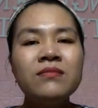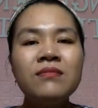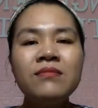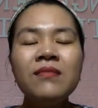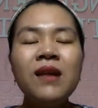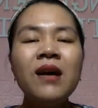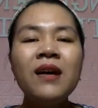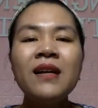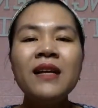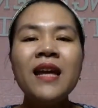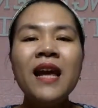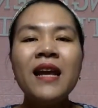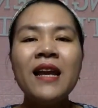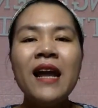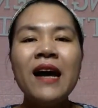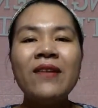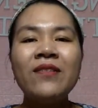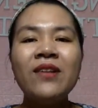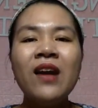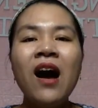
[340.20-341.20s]
mới ngày
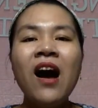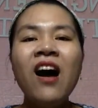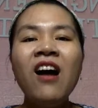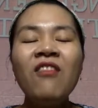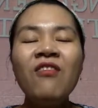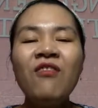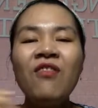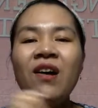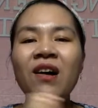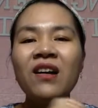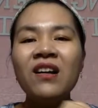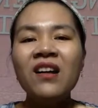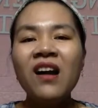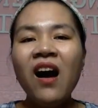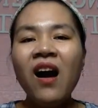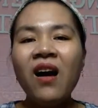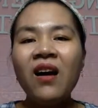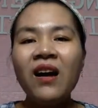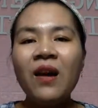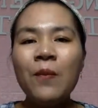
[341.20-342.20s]
nào đó vẫn
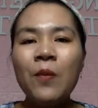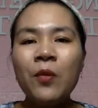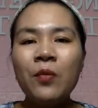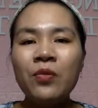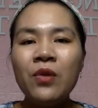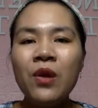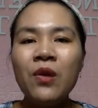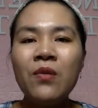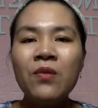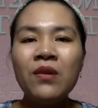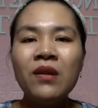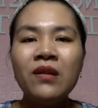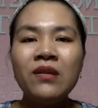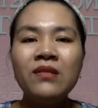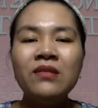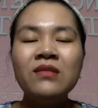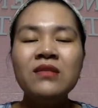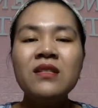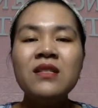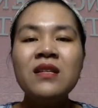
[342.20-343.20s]
còn là một thiếu
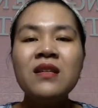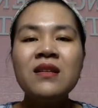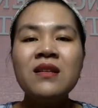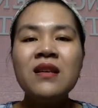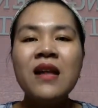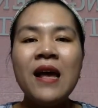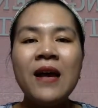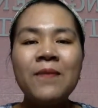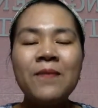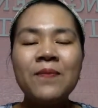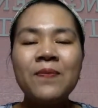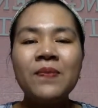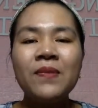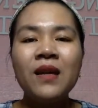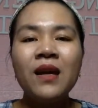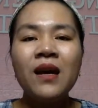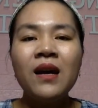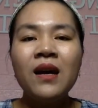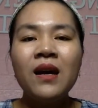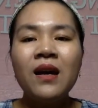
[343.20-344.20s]
nữ xinh đẹp,
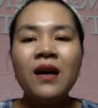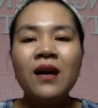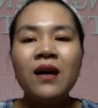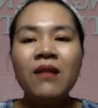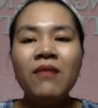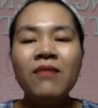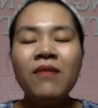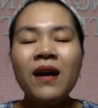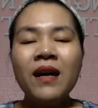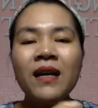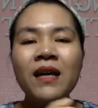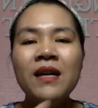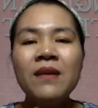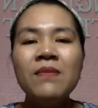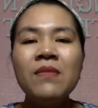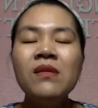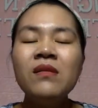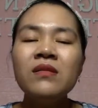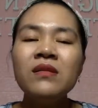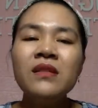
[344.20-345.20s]
và khi
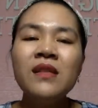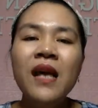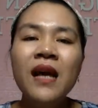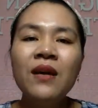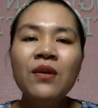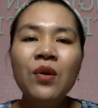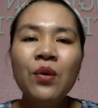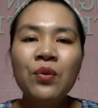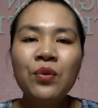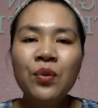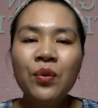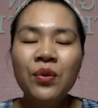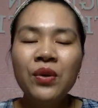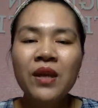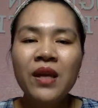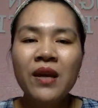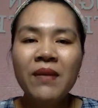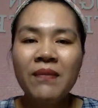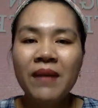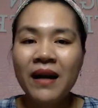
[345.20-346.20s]
bước sang độ tuổi
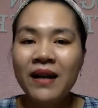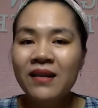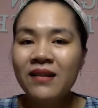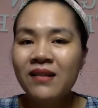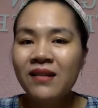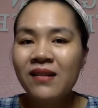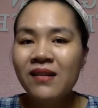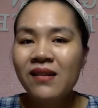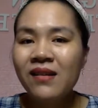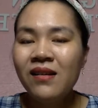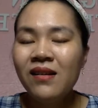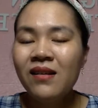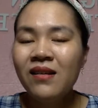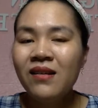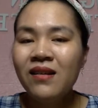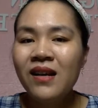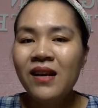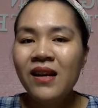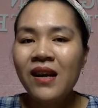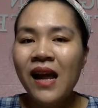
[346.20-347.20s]
tỳ mãn kinh
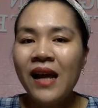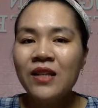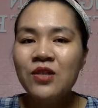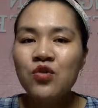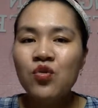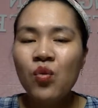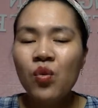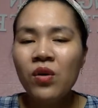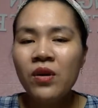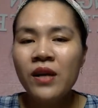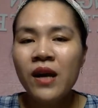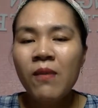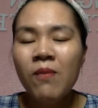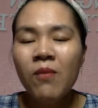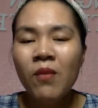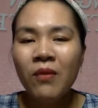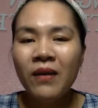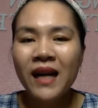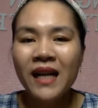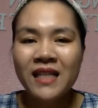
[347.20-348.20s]
thì lại xuống
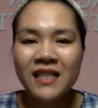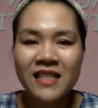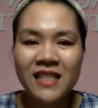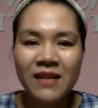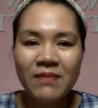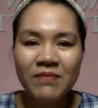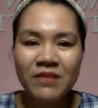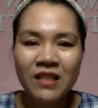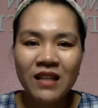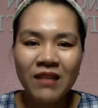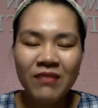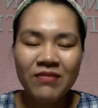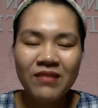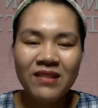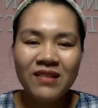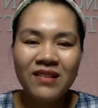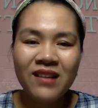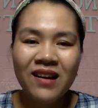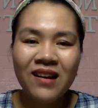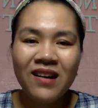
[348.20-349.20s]
dốc một cách trầm trọng
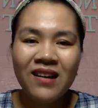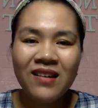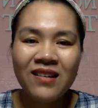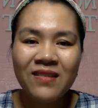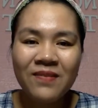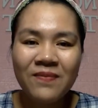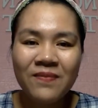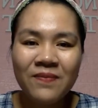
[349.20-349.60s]
như thế.